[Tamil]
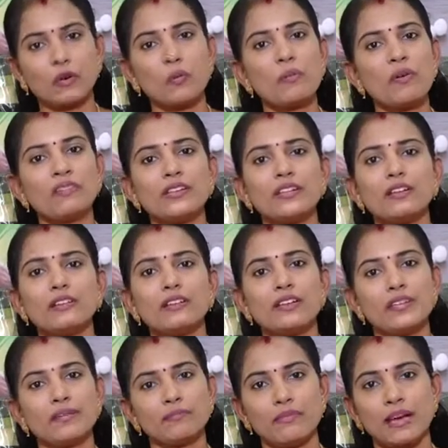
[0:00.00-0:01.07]
ரொம்ப வந்து
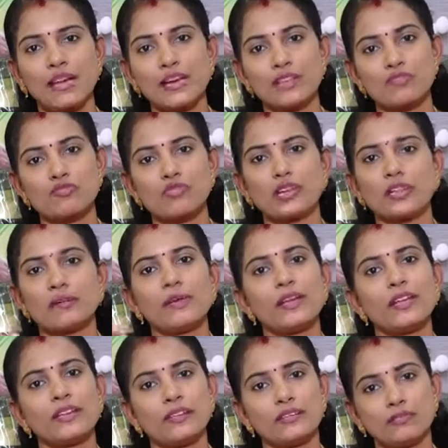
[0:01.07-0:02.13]
ஏர்லி மேரேஜ் அந்த
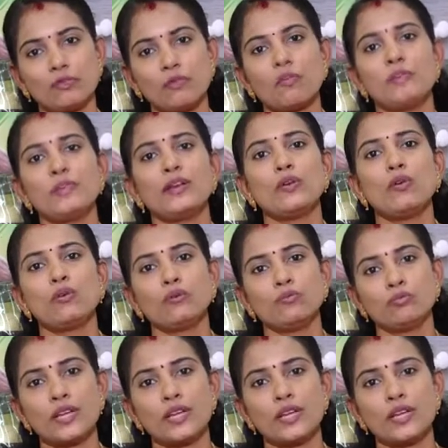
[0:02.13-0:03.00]
மாதிரி ரொம்ப பிலோ